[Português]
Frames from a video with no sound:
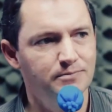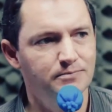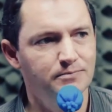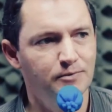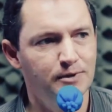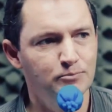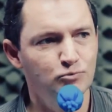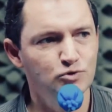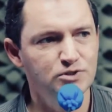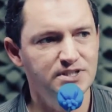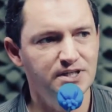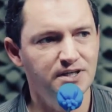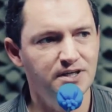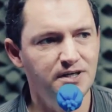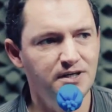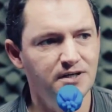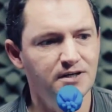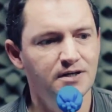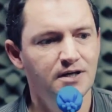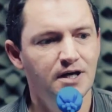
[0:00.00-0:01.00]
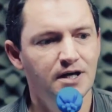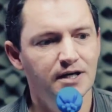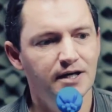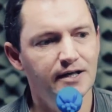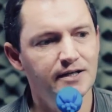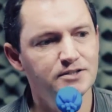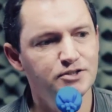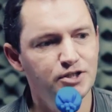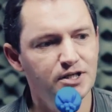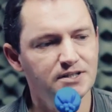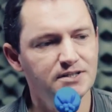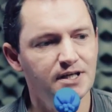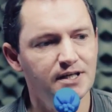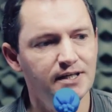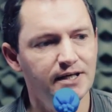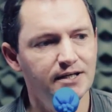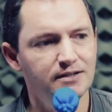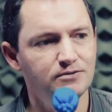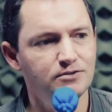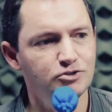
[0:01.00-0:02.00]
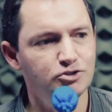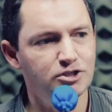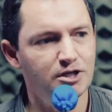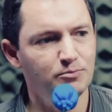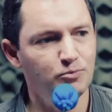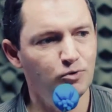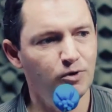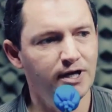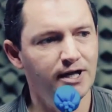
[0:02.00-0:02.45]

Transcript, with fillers: uma musiquinha, que ela tinha talento e chamou